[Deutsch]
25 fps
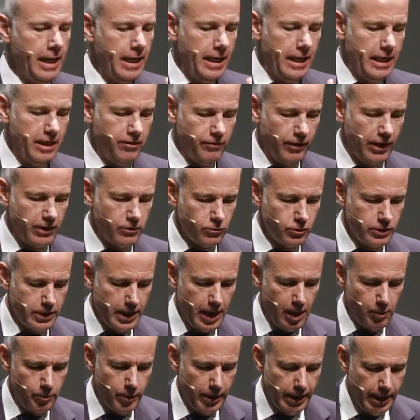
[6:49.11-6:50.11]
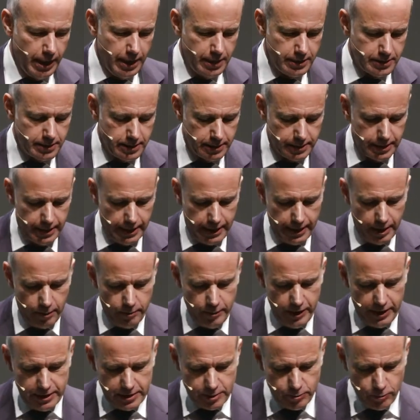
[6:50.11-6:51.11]
Ich war total begeistert. Gleich am
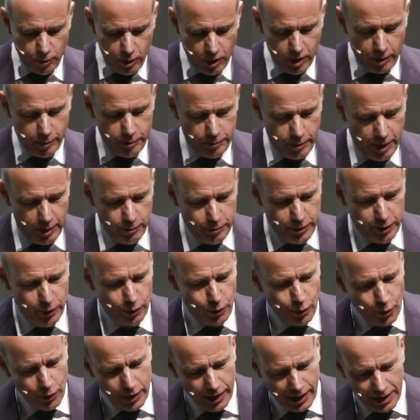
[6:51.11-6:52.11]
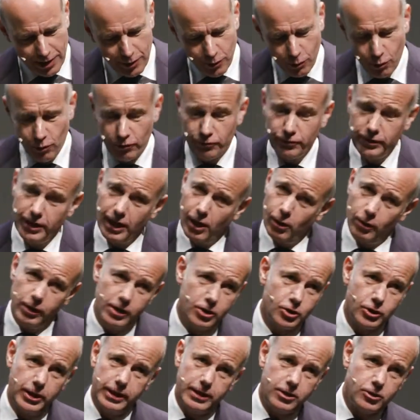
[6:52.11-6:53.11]
nächsten Morgen habe ich meinen Biologen angerufen, der auch
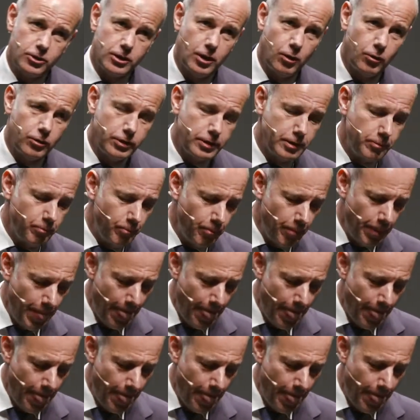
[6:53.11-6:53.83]
nicht schlecht staunte.